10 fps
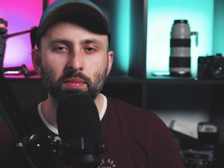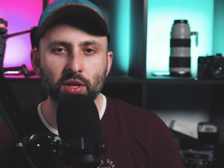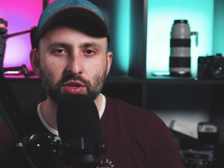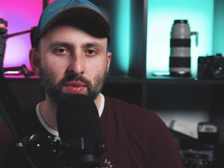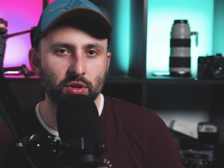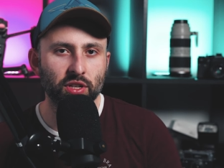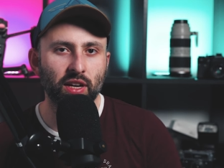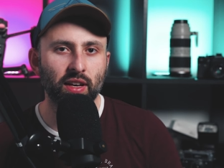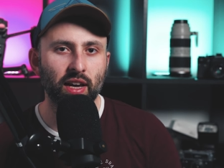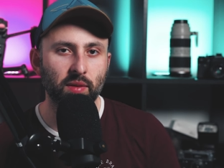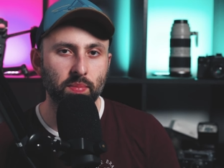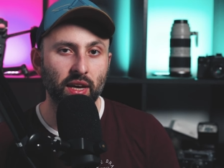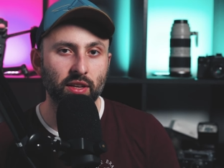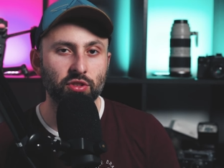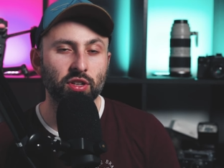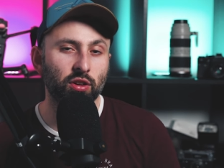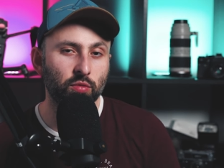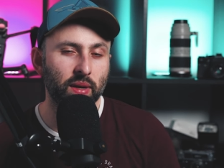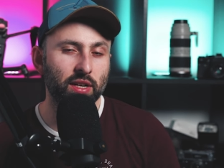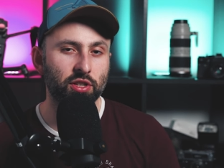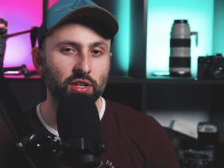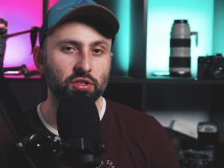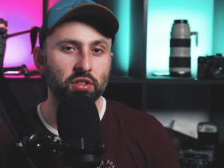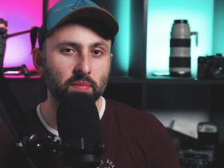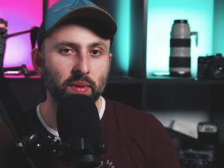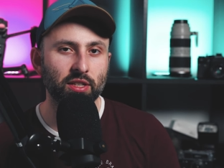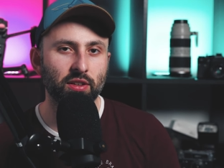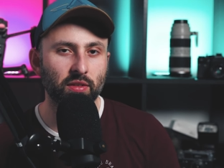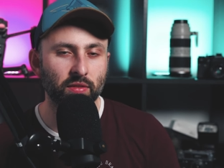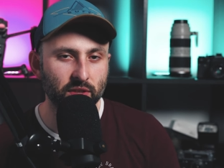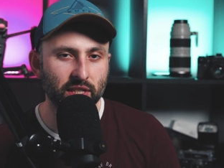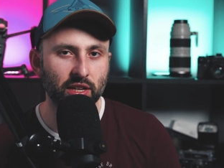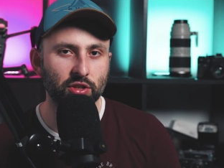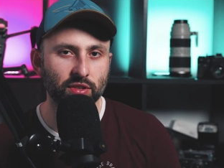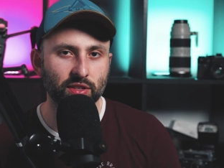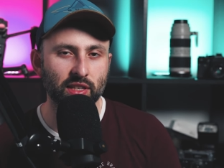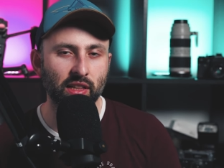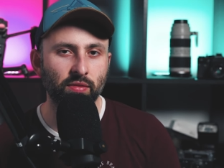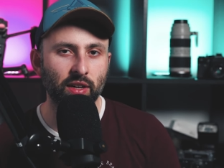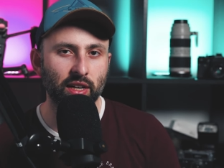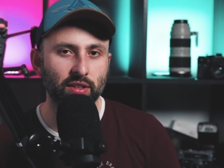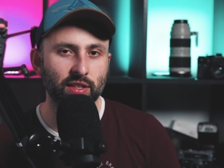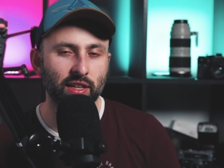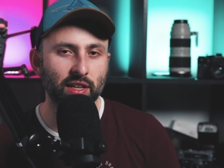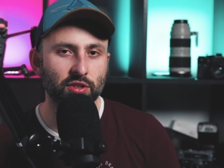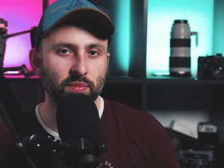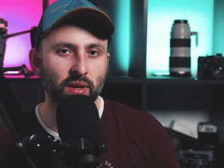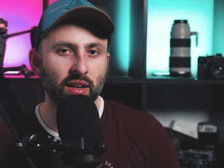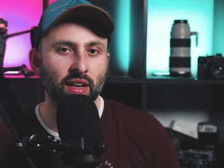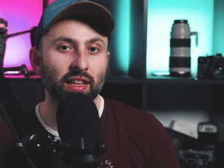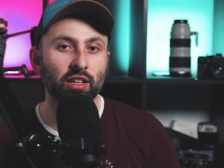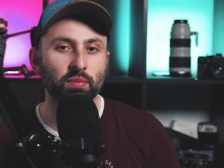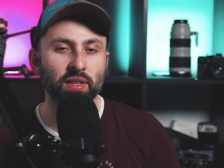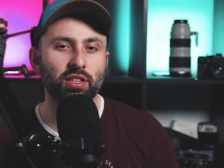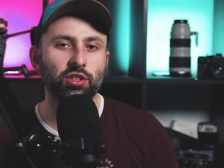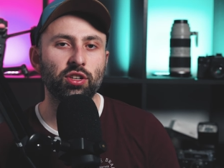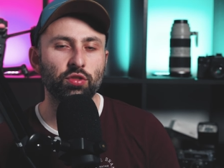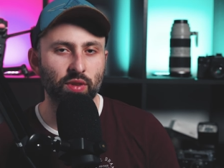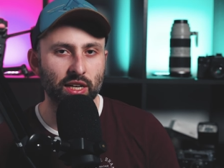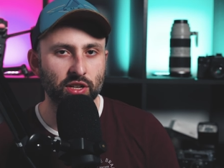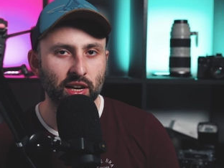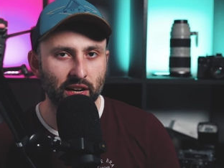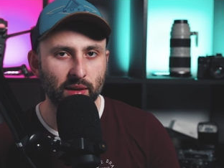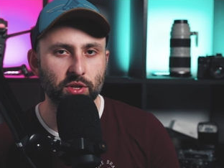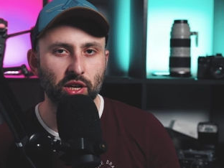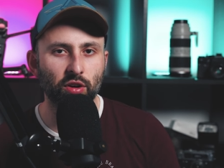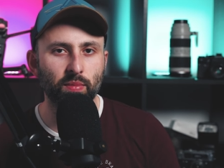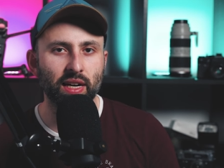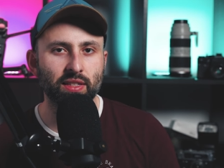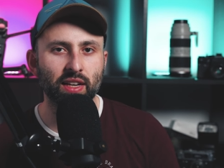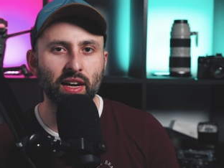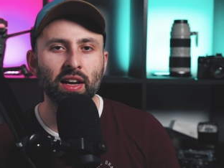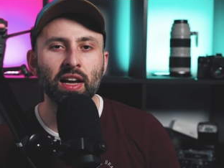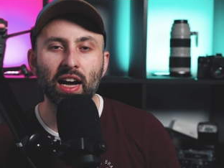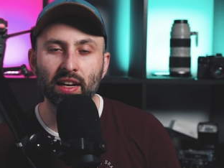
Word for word: Być może R5 lub R6 będzie wystarczająco zadowalający dla Ciebie, natomiast jeżeli szukasz lepszego obrazka,